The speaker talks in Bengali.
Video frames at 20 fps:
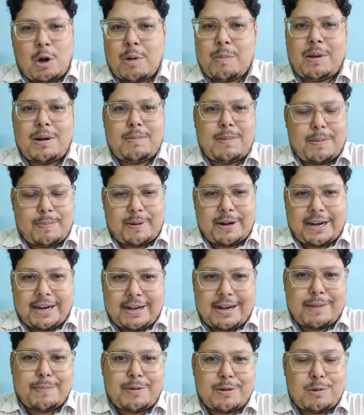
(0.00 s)
নর্মাল ব্যাপার
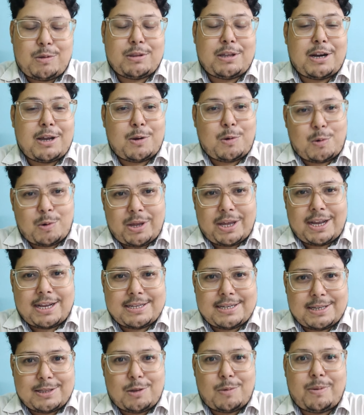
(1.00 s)
এই টাইপের রোল তারা করে
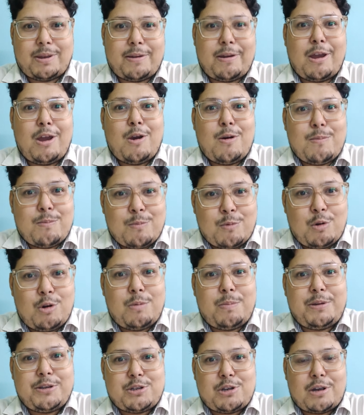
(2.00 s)
আসে আছে তবে
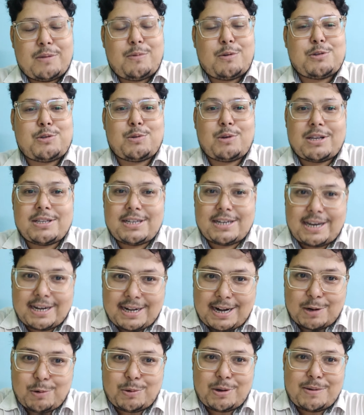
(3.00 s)
মূল বিষয়বস্তুটা যেটা
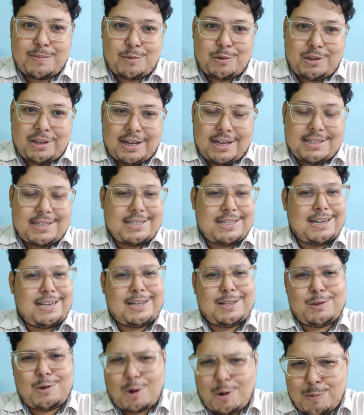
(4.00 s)
এই নাটকের মধ্যে আছে
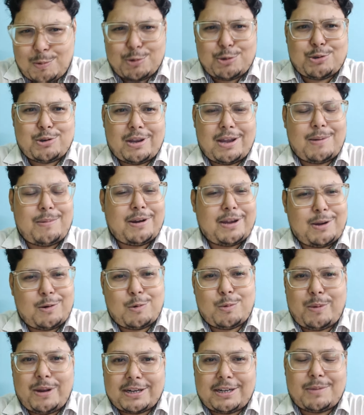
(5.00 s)
সেটা কিন্তু অবশ্যই আমাকে
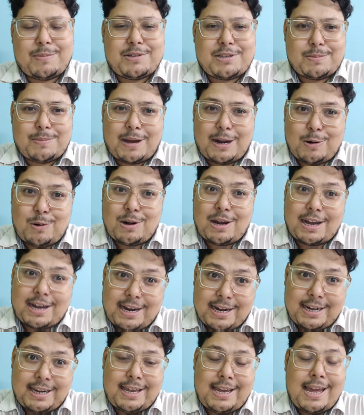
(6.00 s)
খুব একটা বেশি ভালো
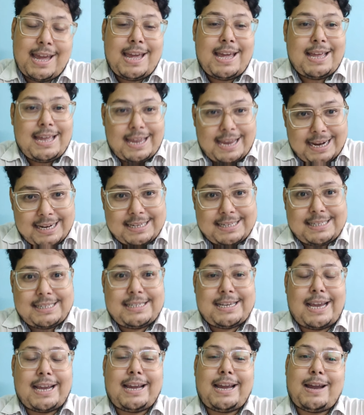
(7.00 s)
লাগায়নি এর
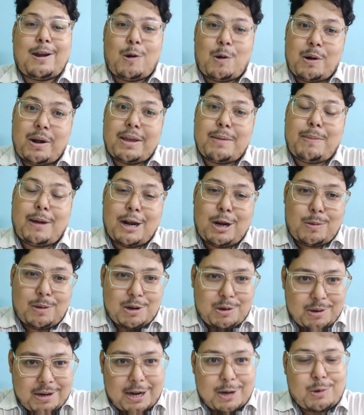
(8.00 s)
জায়গায় অনেক ভালো
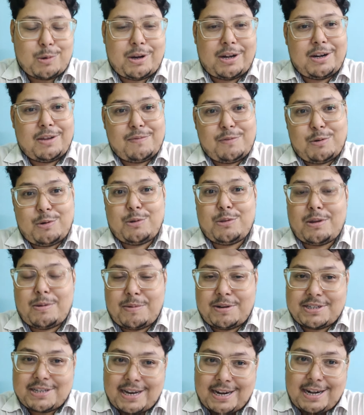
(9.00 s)
ভালো নাটকের রিভিউ কিন্তু
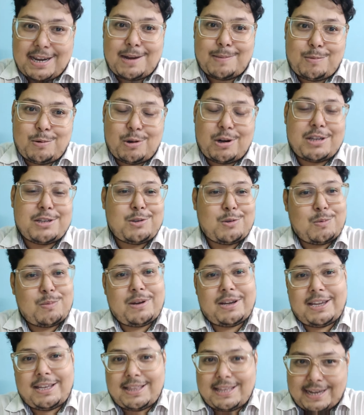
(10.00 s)
আমার চ্যানেলে আপলোড আছে
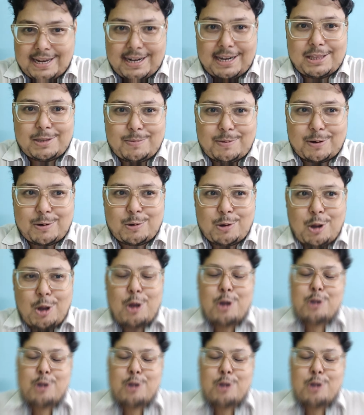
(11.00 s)
তোমরা গিয়ে দেখে নিতে পারো